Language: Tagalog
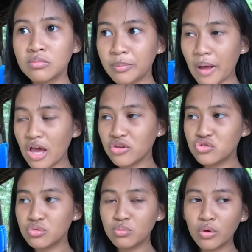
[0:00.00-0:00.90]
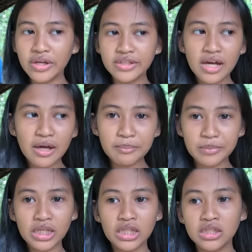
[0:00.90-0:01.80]
mapaayos yung buhay
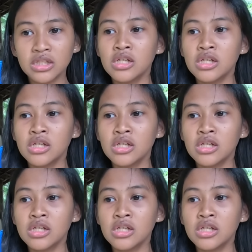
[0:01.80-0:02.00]
namin,